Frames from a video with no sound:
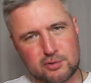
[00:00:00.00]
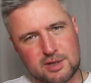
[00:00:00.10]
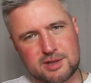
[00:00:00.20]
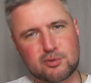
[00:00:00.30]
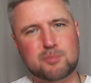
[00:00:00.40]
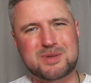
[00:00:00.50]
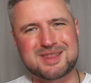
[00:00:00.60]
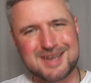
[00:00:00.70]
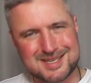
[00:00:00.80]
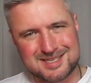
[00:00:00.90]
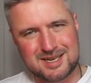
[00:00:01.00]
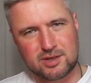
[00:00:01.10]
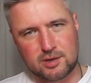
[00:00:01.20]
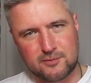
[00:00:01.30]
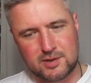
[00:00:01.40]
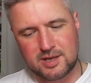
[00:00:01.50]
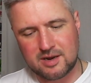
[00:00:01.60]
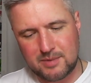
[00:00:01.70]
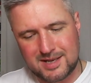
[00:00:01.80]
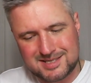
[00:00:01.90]
вот это вот 15 литров
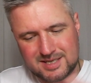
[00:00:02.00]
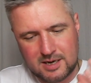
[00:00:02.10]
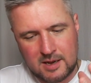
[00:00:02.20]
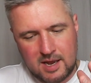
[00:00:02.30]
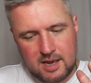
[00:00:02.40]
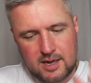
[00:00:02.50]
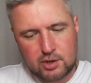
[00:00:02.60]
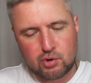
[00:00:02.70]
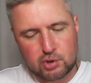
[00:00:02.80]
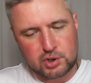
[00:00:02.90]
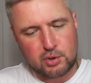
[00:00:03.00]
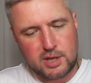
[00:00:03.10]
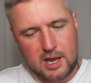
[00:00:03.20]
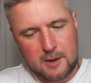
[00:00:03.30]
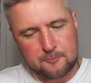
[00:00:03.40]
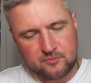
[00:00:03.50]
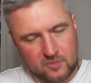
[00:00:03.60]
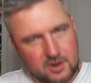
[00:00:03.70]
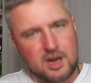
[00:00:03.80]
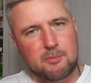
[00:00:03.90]
егермейстера и то, что я
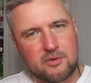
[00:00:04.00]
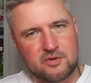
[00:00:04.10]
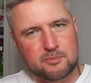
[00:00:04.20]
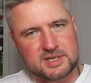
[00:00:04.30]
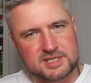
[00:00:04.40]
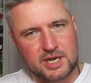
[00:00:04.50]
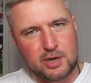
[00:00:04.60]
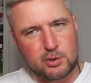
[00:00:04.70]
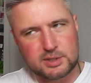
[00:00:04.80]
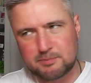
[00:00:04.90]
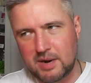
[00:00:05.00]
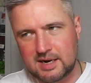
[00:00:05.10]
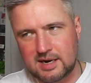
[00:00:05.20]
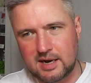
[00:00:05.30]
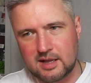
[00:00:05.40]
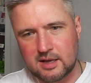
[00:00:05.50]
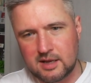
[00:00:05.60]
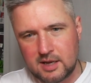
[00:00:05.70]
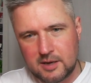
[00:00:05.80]
как бы выпасаю из бокала.